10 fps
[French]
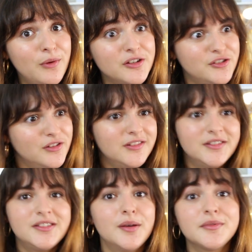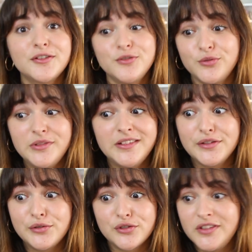loin, genre euh, c'est comme ça que je suis, c'est
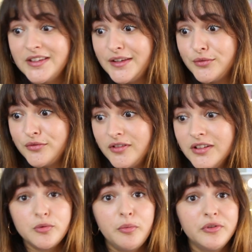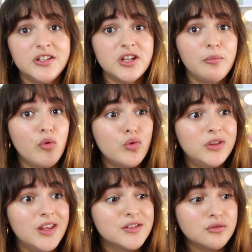ce que je fais très souvent. Je me pose déjà beaucoup
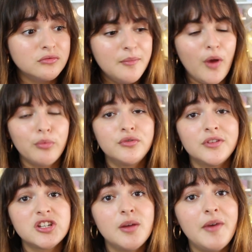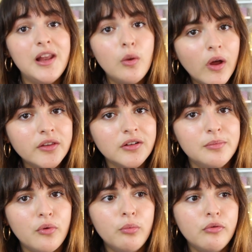de questions, mais en plus de ça, j'aime aller loin dans les
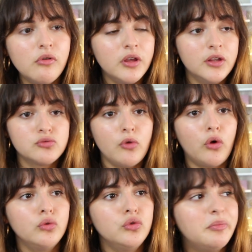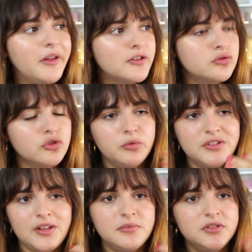propos et je me rends compte de plein de choses
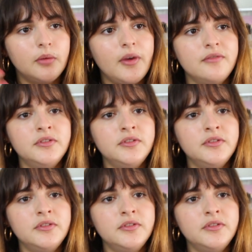petit à petit dans ma